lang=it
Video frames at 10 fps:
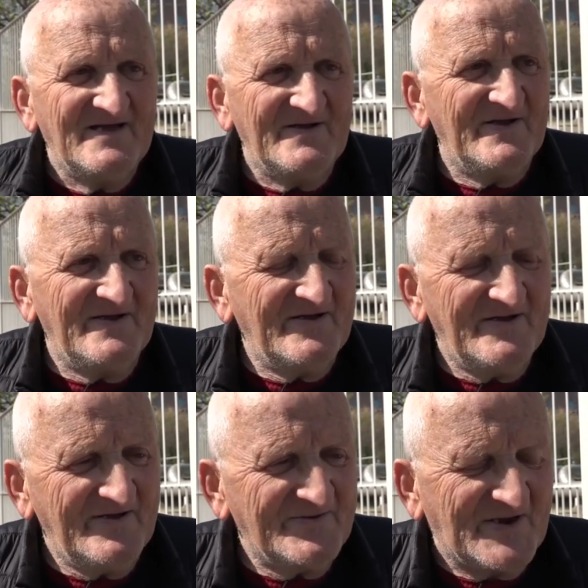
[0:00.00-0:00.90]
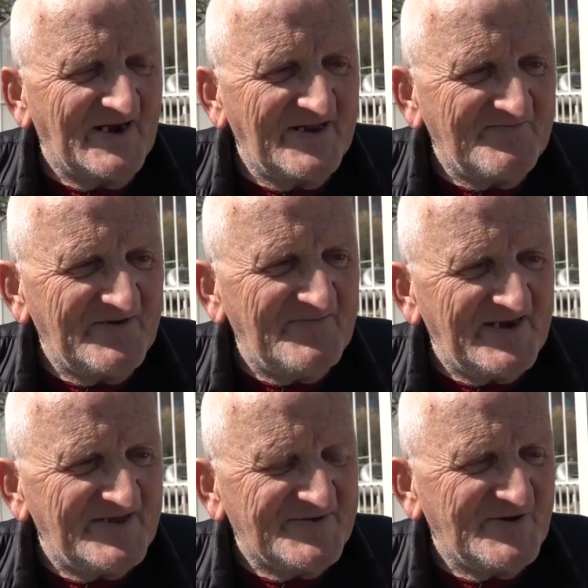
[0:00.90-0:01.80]
eh, tra le prime
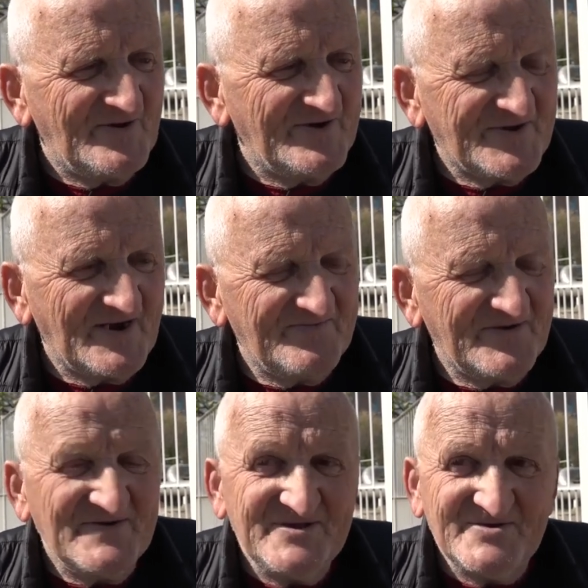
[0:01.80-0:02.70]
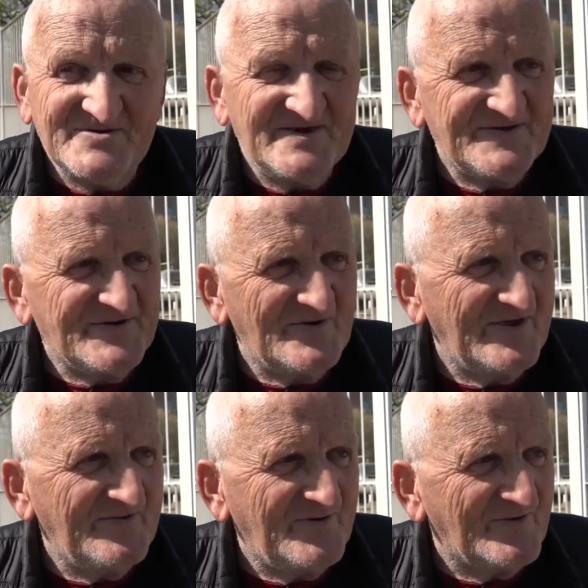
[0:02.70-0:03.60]
nazioni, tra le prime dieci
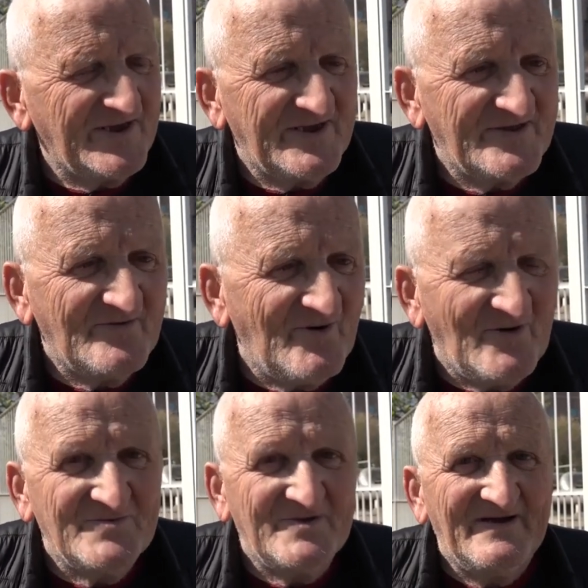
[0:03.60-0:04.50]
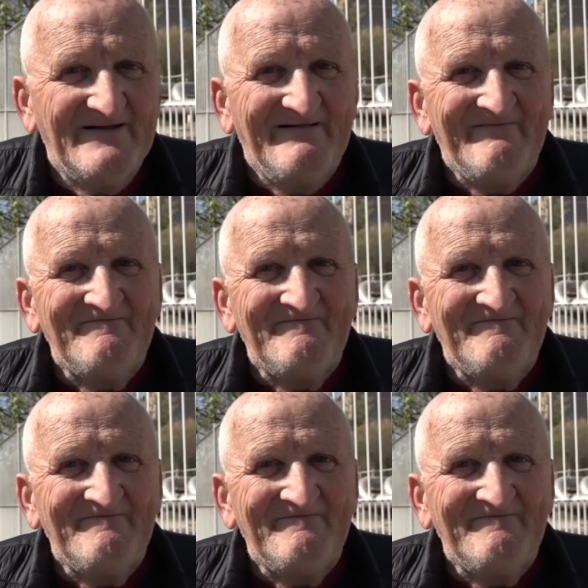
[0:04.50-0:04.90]
nazioni più ricche del mondo.